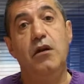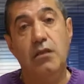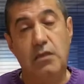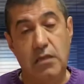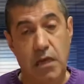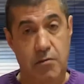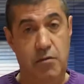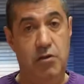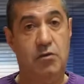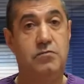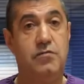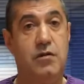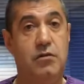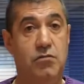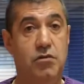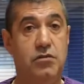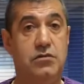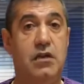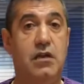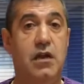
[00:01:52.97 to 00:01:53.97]
también nos va a
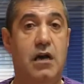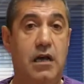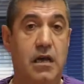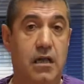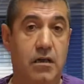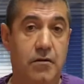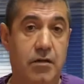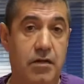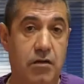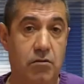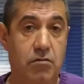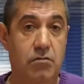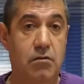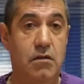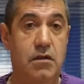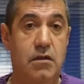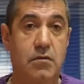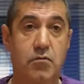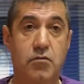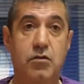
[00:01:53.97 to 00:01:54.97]
costar a cada vez que lo
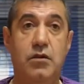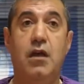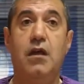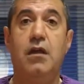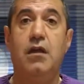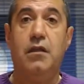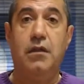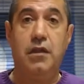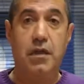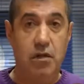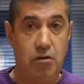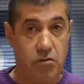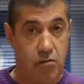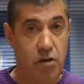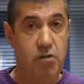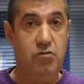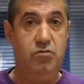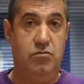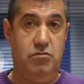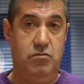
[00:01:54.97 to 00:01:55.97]
utilicemos 5
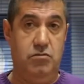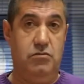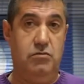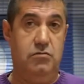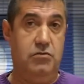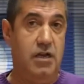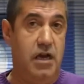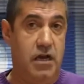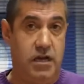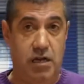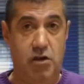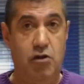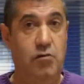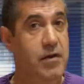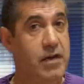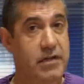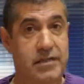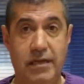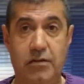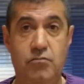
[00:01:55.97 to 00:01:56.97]
euros. O sea, que no
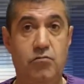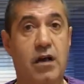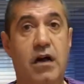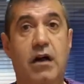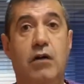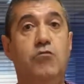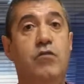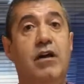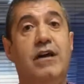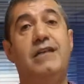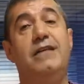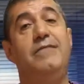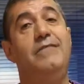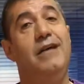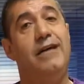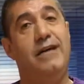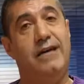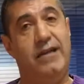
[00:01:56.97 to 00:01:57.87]
va a ser una, una actividad